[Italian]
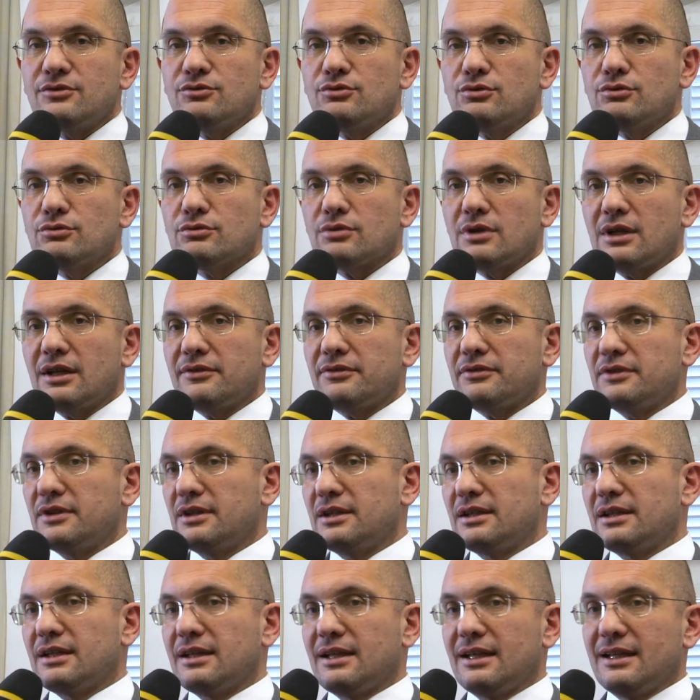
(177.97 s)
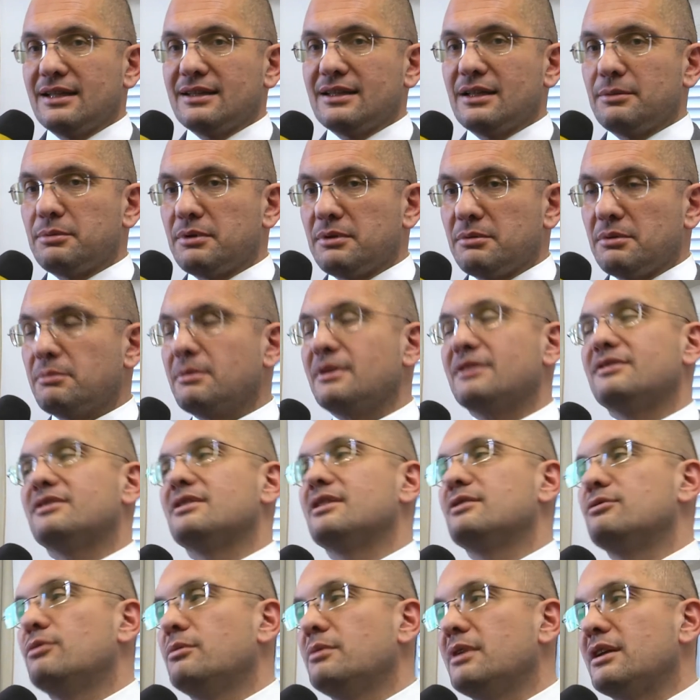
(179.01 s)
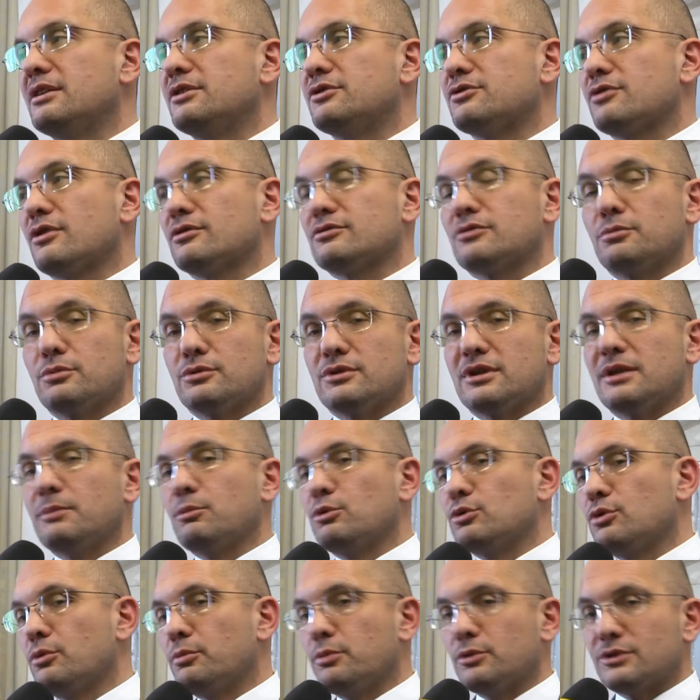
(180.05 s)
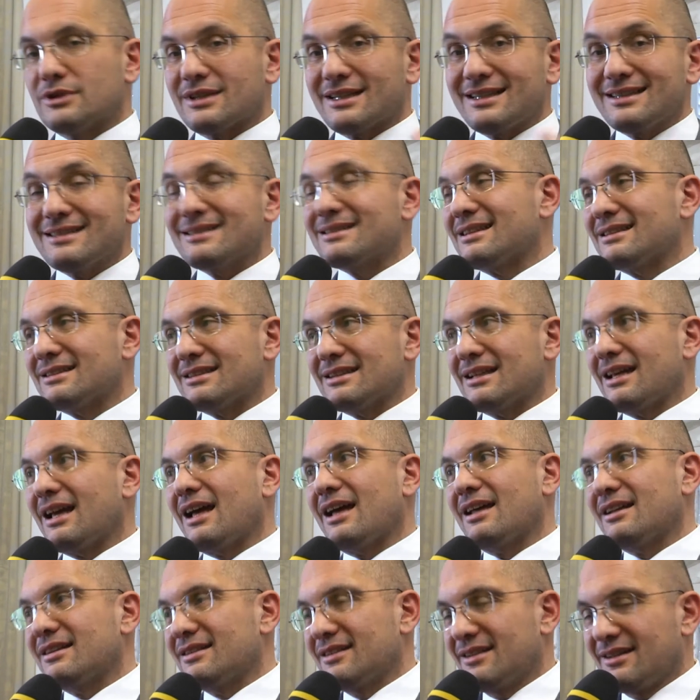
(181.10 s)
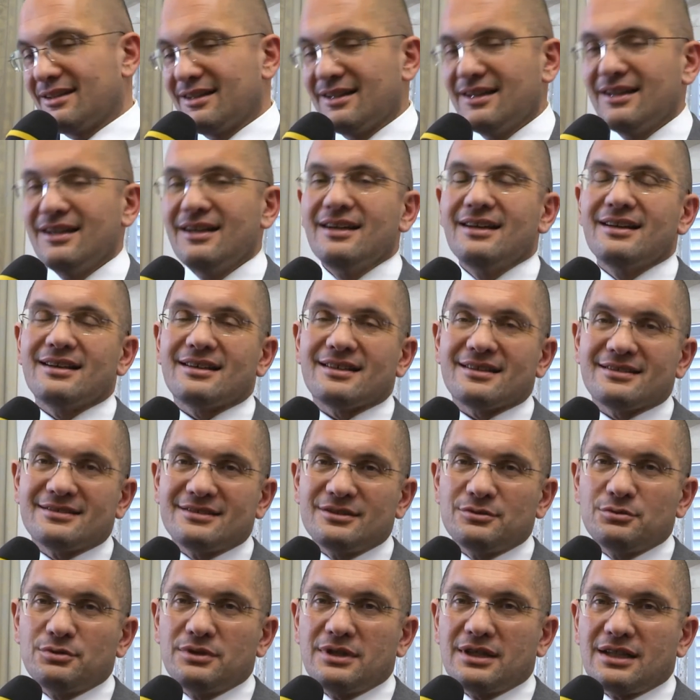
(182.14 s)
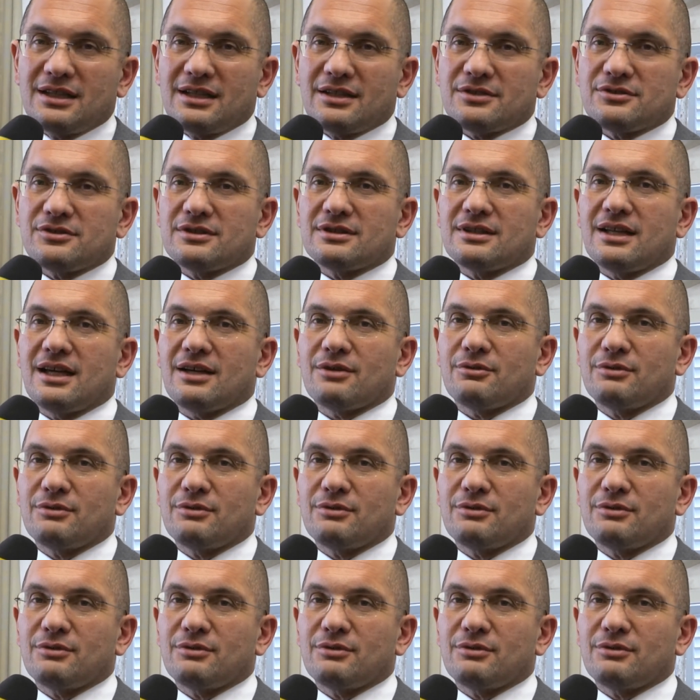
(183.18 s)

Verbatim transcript: giunto alla fine e nei primi mesi del 2018 potremo dopo 33 anni restituire alla città